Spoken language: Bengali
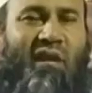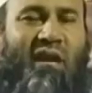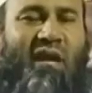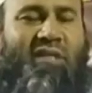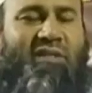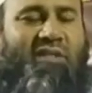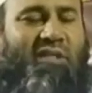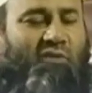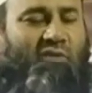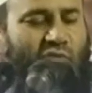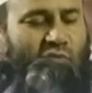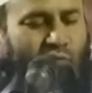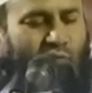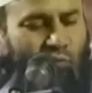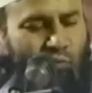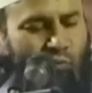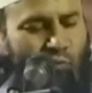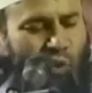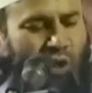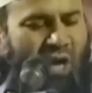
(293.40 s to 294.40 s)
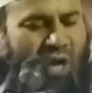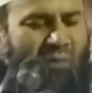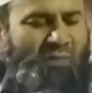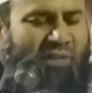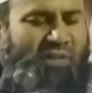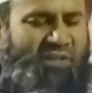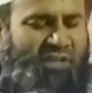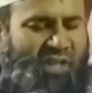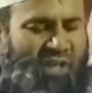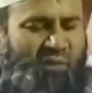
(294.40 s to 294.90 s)
একটা
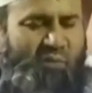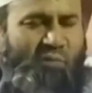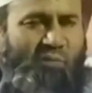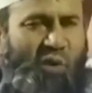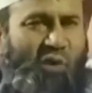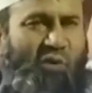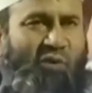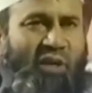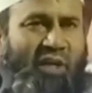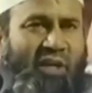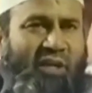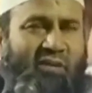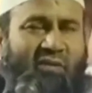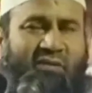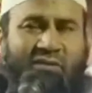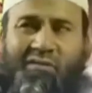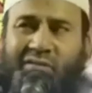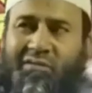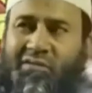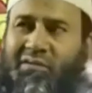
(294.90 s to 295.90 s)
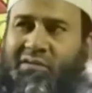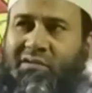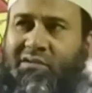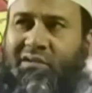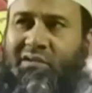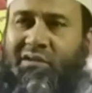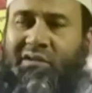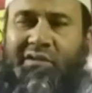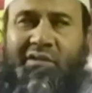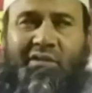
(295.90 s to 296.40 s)
দ্রুতগামী যানবাহনে
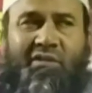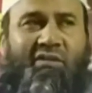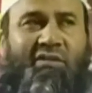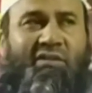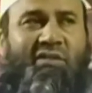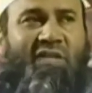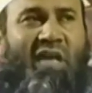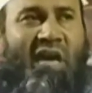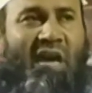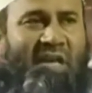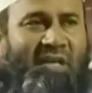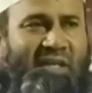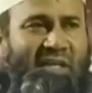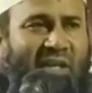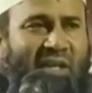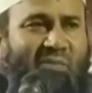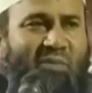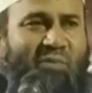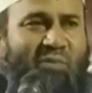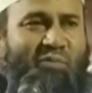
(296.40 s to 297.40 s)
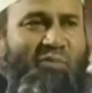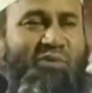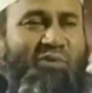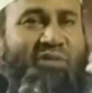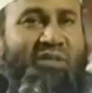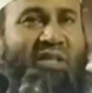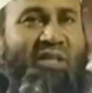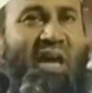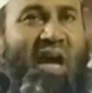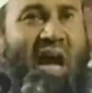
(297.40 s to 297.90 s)
জাহান নামে
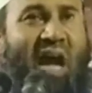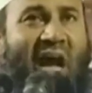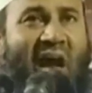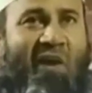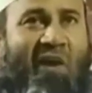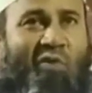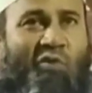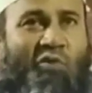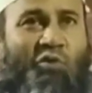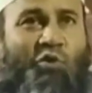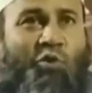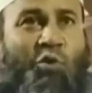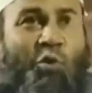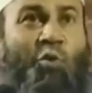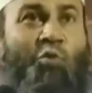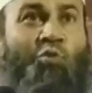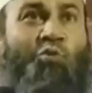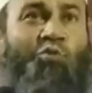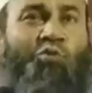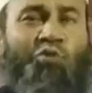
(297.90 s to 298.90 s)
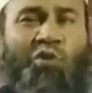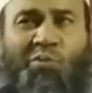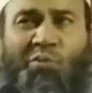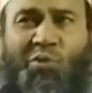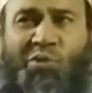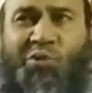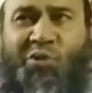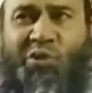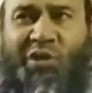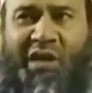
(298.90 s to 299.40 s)
পৌঁছতে আরো সত্তর
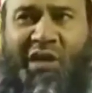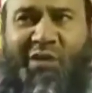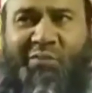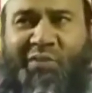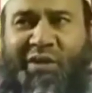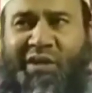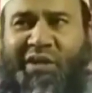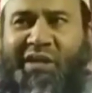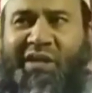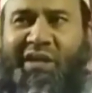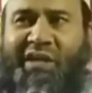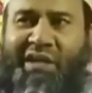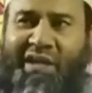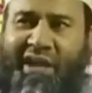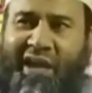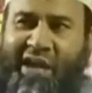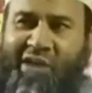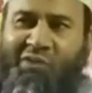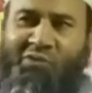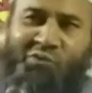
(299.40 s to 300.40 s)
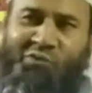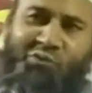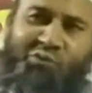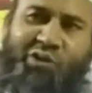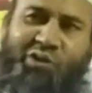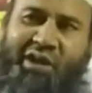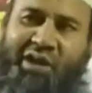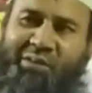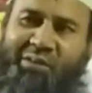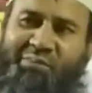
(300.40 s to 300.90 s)
বছর লাগবে এত
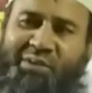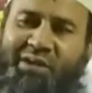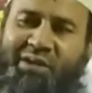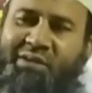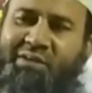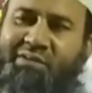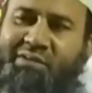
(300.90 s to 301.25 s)
দূরে রাখবেন